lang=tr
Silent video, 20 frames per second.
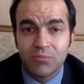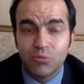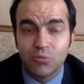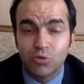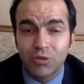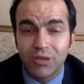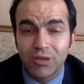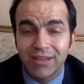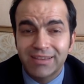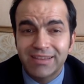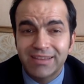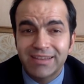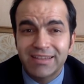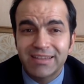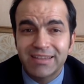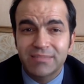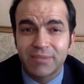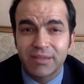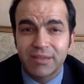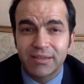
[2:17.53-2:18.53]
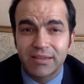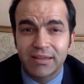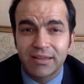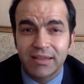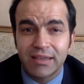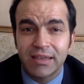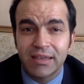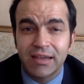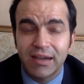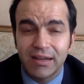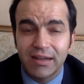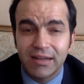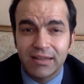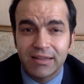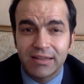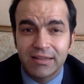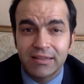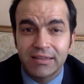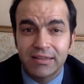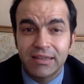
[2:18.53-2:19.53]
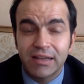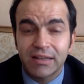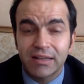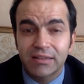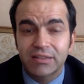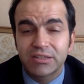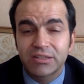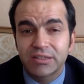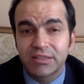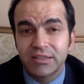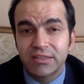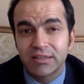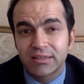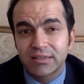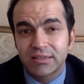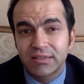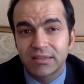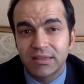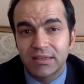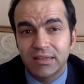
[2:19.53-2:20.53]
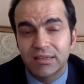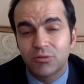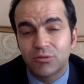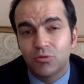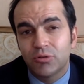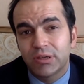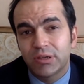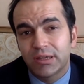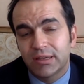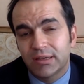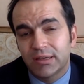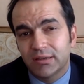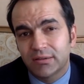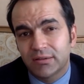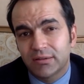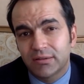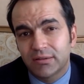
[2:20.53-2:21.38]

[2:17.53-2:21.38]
müteahhitlik hizmetleri ihalelerinin yaklaşık yarısı iki ülkede.